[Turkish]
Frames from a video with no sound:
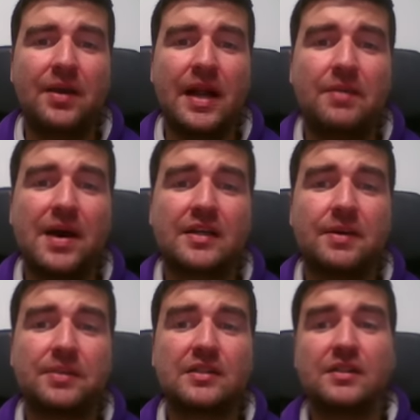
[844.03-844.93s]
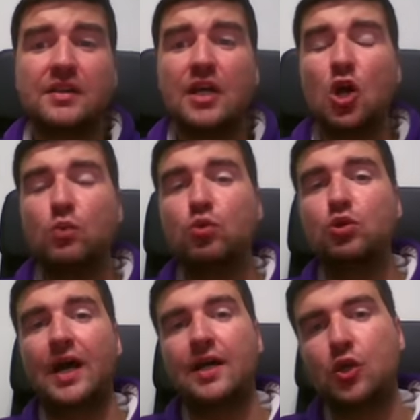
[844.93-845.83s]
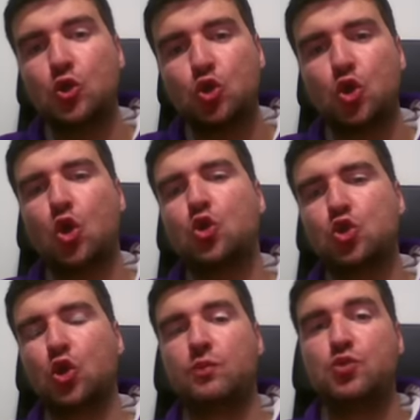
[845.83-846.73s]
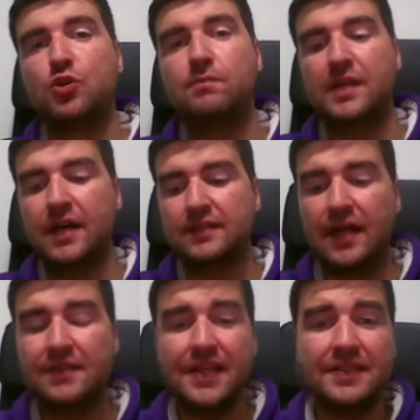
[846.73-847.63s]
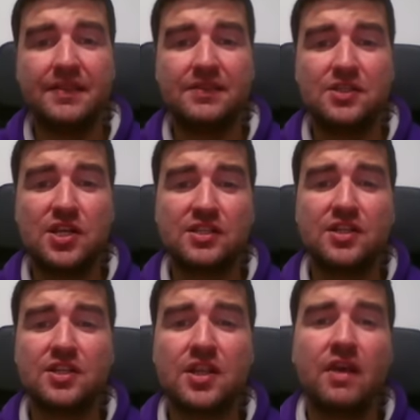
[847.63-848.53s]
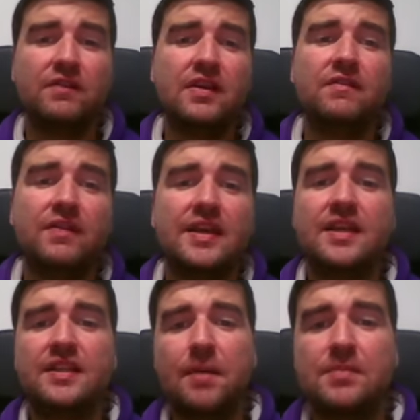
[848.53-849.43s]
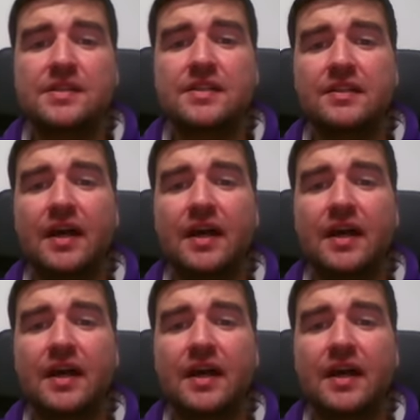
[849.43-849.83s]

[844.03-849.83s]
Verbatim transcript: beraber kapatıldı. Bu da çok çok büyük bir hata. Neden diyeceksiniz? Fil F7 hamlesinin